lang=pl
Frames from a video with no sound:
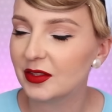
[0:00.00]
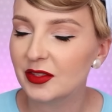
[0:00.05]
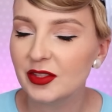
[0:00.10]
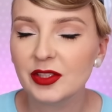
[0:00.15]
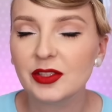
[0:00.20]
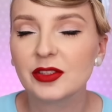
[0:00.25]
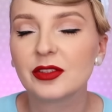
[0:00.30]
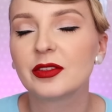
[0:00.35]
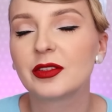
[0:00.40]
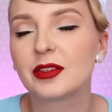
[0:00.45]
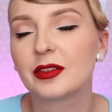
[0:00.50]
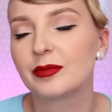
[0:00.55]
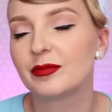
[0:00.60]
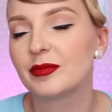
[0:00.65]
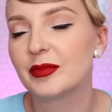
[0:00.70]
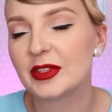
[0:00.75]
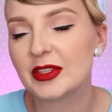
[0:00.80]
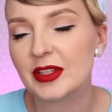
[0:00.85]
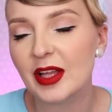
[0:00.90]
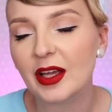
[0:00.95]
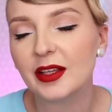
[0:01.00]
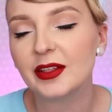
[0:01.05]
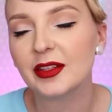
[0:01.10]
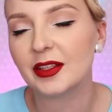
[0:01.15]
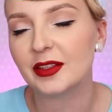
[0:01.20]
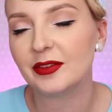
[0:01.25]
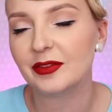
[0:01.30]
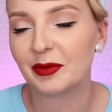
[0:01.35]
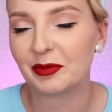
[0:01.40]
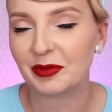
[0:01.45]
Gdzieś go
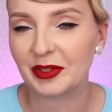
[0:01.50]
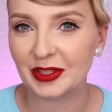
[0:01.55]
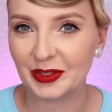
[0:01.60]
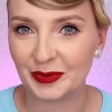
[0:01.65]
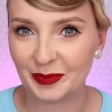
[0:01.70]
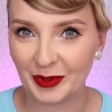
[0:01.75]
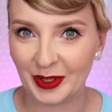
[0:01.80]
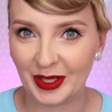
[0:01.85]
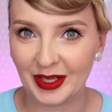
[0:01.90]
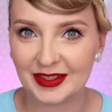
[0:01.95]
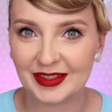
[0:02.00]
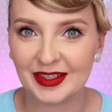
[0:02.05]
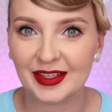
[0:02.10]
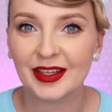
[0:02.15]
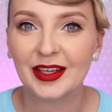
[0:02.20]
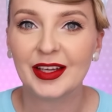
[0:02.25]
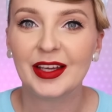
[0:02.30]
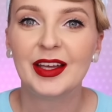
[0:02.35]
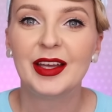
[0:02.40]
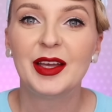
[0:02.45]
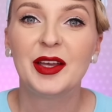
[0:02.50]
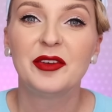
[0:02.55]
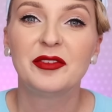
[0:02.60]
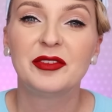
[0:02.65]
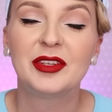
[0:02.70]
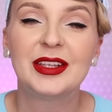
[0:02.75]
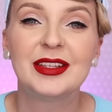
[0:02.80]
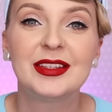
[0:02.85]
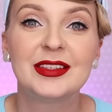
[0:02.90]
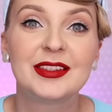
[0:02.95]
znajdę i Wam kiedyś pokażę.
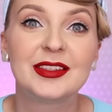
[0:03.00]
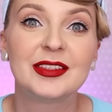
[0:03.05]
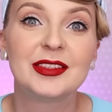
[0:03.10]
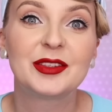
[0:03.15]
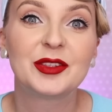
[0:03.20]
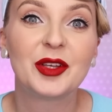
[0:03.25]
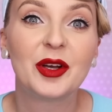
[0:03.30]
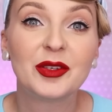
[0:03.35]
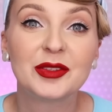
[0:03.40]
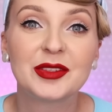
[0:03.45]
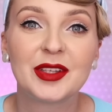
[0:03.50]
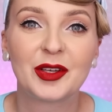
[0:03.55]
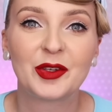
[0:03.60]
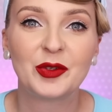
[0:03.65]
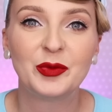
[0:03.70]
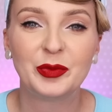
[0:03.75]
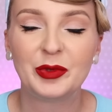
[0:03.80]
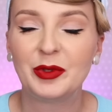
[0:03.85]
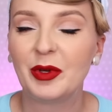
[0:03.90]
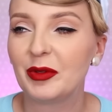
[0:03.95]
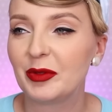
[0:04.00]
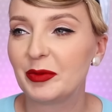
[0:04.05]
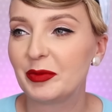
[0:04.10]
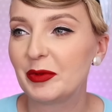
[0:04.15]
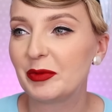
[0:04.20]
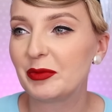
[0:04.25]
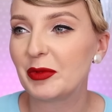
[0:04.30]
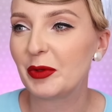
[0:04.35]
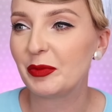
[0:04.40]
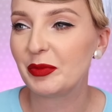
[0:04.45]
Więc to zakupiłam, to
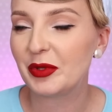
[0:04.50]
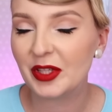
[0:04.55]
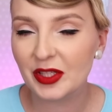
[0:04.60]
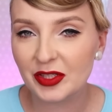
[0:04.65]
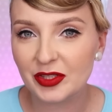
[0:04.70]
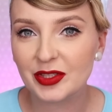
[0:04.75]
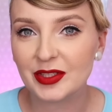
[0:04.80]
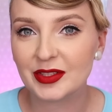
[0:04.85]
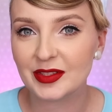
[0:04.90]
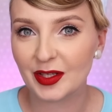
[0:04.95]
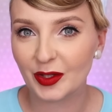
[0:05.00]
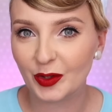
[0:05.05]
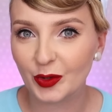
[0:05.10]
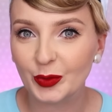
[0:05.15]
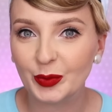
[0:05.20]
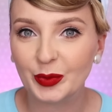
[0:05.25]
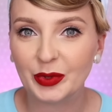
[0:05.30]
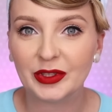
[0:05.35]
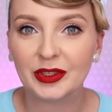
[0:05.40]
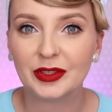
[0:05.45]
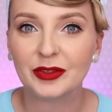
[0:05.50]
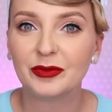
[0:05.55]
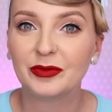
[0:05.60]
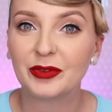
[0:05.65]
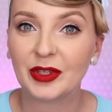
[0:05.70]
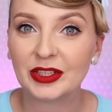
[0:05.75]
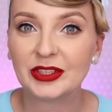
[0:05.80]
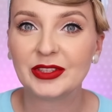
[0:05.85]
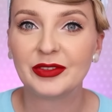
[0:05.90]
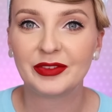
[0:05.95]
były moje pierwsze zakupy
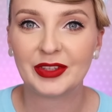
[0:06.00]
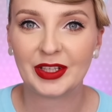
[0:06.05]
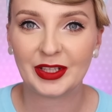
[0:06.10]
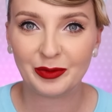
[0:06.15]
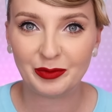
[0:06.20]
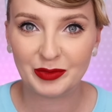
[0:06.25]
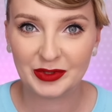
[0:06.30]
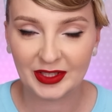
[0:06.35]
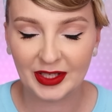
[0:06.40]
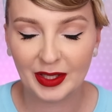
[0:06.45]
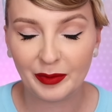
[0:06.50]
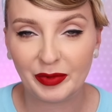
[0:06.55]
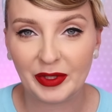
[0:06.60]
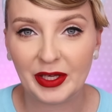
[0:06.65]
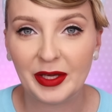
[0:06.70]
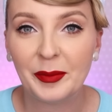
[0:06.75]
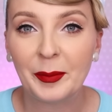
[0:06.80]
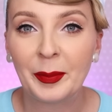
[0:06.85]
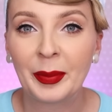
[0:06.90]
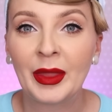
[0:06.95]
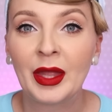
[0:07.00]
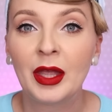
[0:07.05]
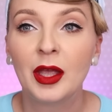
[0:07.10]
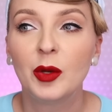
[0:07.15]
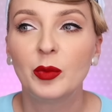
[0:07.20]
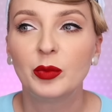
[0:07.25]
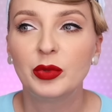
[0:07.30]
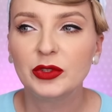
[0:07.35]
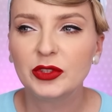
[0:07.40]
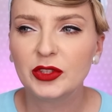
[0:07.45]
właśnie w takim sklepie.
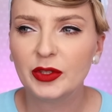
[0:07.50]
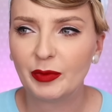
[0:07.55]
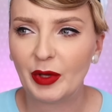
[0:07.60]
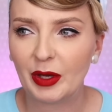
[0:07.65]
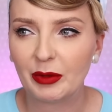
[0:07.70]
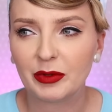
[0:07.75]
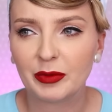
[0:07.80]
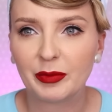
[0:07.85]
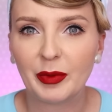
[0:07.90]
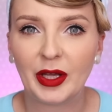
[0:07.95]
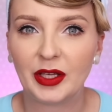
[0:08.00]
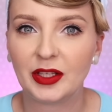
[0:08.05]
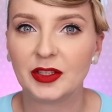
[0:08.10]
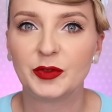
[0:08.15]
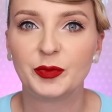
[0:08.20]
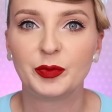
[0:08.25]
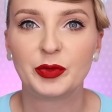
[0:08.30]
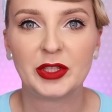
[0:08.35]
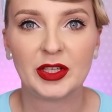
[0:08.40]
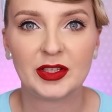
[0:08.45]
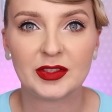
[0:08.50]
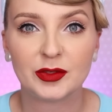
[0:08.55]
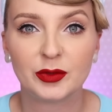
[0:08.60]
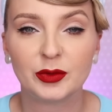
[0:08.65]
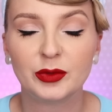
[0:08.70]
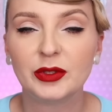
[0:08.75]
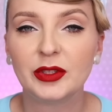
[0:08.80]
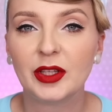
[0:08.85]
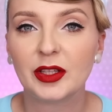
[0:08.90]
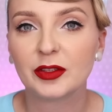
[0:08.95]
Później miałam chyba jakiś
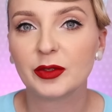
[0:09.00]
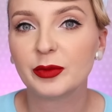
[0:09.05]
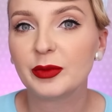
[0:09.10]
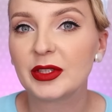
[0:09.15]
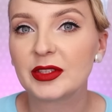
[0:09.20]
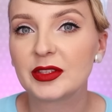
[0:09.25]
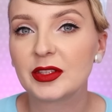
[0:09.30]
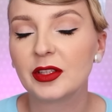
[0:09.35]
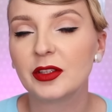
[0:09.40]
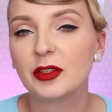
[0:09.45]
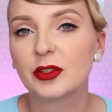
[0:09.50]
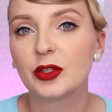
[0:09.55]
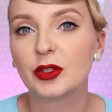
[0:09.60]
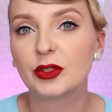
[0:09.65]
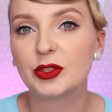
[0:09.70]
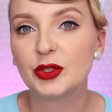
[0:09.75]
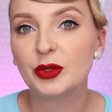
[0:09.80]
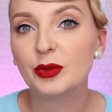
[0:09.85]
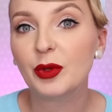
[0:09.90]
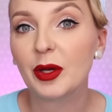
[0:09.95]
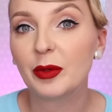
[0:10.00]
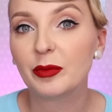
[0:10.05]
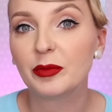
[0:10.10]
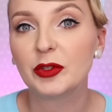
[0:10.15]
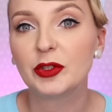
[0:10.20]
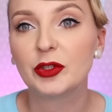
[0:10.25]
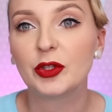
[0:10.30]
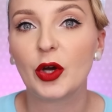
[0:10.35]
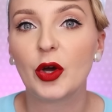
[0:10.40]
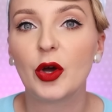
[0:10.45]
przestój, natomiast kiedy
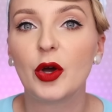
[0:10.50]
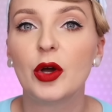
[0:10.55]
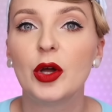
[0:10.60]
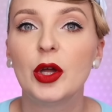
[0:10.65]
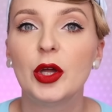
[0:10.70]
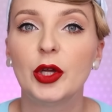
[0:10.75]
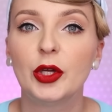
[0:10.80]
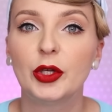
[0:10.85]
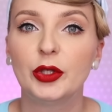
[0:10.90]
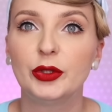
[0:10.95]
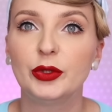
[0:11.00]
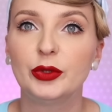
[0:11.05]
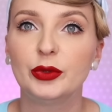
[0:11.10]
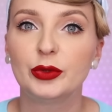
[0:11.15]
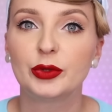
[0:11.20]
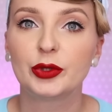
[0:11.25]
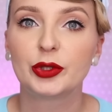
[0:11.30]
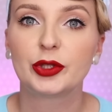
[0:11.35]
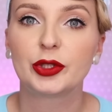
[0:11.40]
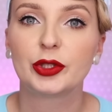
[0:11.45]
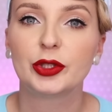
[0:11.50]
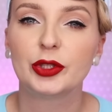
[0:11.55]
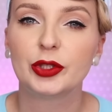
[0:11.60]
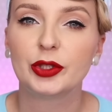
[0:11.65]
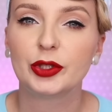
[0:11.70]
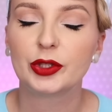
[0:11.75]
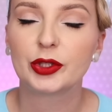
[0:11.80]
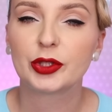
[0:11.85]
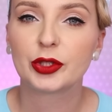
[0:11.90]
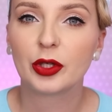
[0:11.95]
chodziłam do już
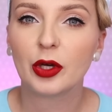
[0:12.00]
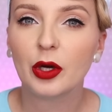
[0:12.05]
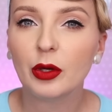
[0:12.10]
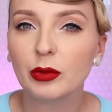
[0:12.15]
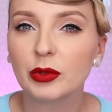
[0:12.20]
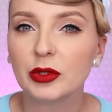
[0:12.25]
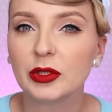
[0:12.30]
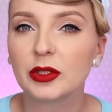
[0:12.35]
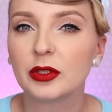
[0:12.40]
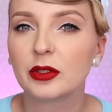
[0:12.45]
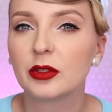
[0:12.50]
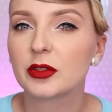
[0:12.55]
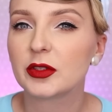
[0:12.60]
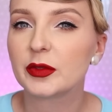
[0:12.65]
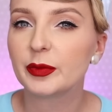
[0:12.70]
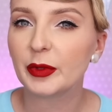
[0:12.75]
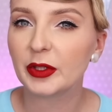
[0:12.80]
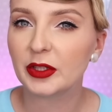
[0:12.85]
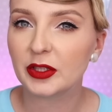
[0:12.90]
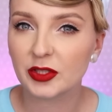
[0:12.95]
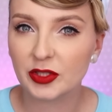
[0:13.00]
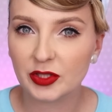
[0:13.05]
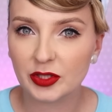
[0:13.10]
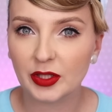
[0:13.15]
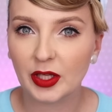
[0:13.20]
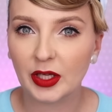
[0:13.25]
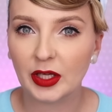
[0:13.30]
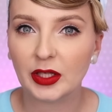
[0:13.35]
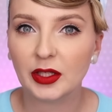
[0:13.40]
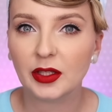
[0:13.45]
y, szkoły
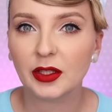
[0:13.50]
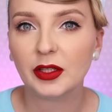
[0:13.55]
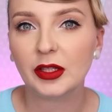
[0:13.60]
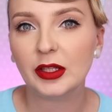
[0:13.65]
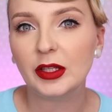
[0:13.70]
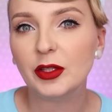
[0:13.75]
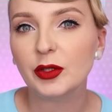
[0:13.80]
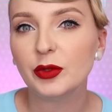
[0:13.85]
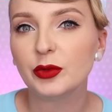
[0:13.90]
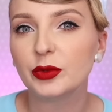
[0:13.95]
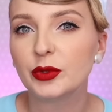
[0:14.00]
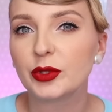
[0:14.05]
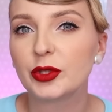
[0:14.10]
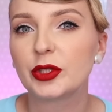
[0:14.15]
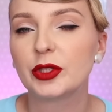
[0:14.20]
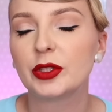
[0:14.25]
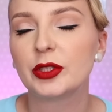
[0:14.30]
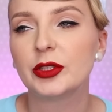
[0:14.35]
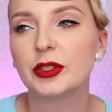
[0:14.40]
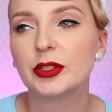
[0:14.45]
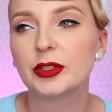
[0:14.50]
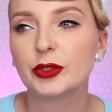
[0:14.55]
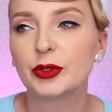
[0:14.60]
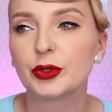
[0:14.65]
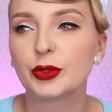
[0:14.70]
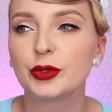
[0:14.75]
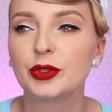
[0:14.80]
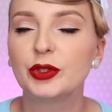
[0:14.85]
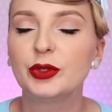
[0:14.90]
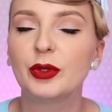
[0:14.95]
kosmetycznej i już y,
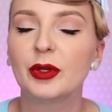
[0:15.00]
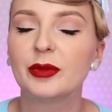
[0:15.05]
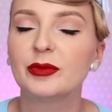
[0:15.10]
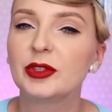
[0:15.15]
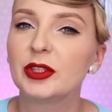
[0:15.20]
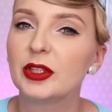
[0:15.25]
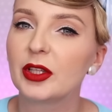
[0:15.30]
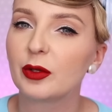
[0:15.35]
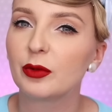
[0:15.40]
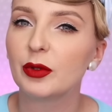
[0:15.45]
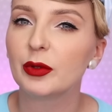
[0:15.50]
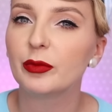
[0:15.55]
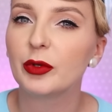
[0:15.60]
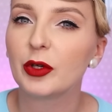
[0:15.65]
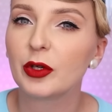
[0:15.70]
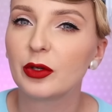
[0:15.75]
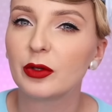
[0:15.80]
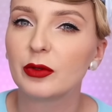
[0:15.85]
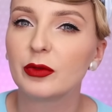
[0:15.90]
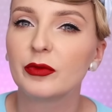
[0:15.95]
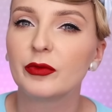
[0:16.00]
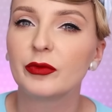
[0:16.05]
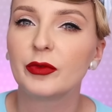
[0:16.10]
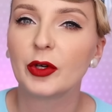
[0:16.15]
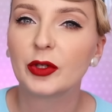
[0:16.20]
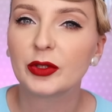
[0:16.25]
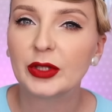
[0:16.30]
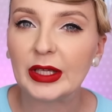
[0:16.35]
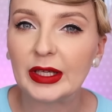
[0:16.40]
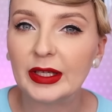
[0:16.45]
rzuciłam się na głęboką
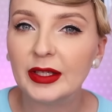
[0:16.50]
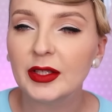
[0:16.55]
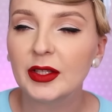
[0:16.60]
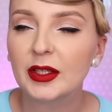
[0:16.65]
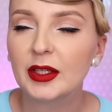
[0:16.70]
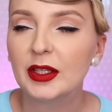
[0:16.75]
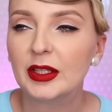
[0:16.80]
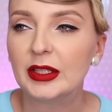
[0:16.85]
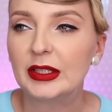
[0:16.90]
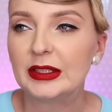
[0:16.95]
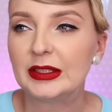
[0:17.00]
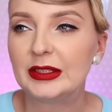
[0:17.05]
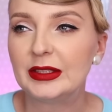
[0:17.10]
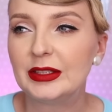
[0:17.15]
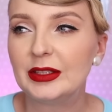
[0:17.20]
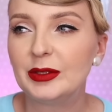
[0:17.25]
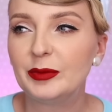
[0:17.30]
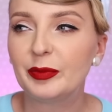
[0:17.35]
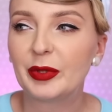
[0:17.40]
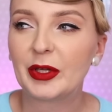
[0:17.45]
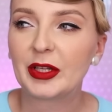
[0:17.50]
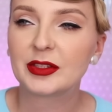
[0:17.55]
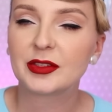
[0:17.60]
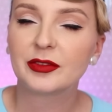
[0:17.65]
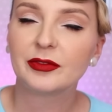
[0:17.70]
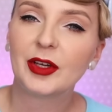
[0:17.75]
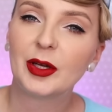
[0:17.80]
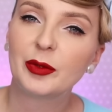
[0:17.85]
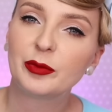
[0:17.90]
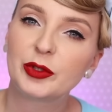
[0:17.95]
wodę i
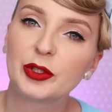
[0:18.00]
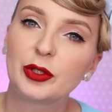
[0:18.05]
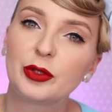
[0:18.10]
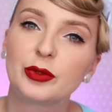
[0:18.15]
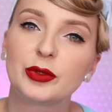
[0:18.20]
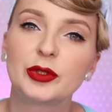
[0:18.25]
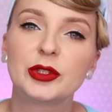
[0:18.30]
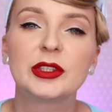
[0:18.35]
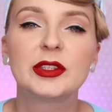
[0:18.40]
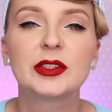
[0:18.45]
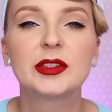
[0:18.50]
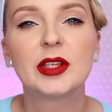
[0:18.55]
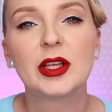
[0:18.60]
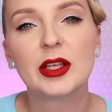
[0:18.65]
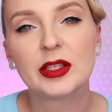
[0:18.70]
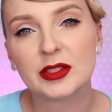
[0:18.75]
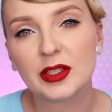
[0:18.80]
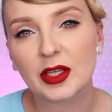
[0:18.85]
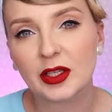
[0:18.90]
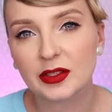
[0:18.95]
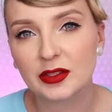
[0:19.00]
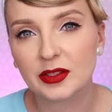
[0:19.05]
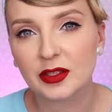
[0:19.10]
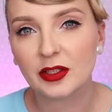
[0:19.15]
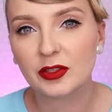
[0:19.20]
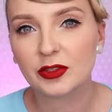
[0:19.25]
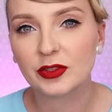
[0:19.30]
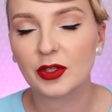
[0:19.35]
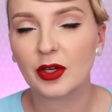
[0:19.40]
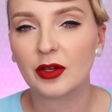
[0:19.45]
pracowałam przy różnych sesjach
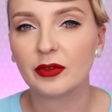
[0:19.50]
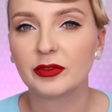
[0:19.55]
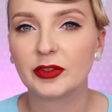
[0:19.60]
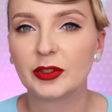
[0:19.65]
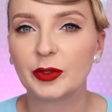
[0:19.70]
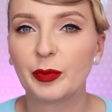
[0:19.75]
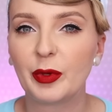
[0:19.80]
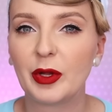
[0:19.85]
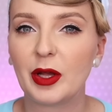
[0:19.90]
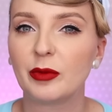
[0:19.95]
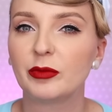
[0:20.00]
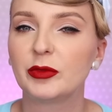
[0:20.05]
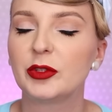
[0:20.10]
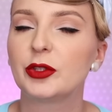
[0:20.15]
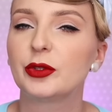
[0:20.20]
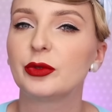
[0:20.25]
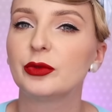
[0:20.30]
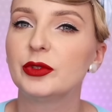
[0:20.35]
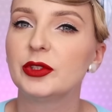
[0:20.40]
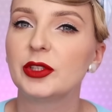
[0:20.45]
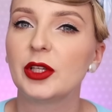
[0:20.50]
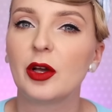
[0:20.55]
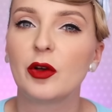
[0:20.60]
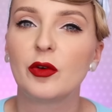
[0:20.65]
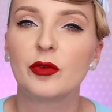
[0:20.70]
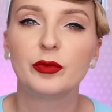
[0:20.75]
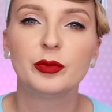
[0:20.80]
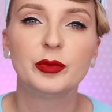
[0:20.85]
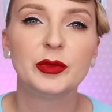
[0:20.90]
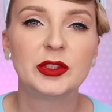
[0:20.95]
zdjęciowych, brałam też
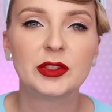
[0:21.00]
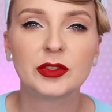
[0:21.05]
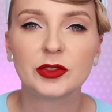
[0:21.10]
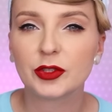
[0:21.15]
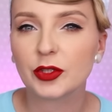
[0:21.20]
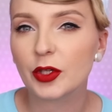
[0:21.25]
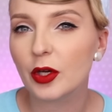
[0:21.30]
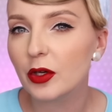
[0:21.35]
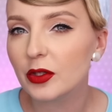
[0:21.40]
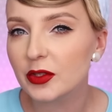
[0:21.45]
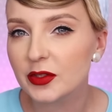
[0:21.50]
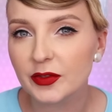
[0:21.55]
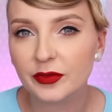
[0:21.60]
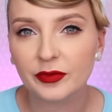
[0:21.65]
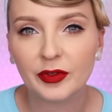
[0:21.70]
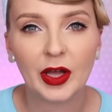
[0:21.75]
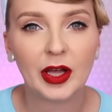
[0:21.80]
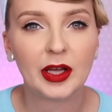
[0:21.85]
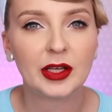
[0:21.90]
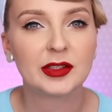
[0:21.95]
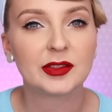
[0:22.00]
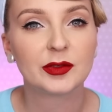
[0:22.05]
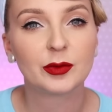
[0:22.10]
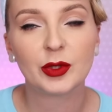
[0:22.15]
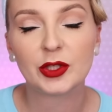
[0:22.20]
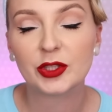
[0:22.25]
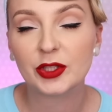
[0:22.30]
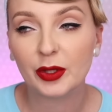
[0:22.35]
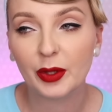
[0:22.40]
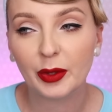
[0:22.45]
udział w mistrzostwach,
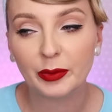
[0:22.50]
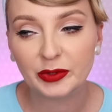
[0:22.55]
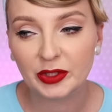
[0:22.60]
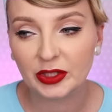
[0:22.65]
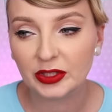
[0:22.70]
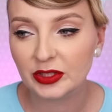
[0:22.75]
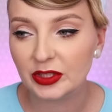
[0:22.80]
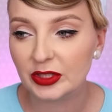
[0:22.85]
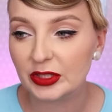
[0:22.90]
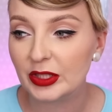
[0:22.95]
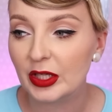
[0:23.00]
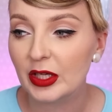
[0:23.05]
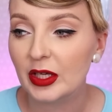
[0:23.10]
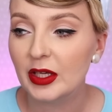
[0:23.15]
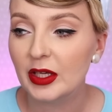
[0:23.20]
zgłaszałam się gdzieś.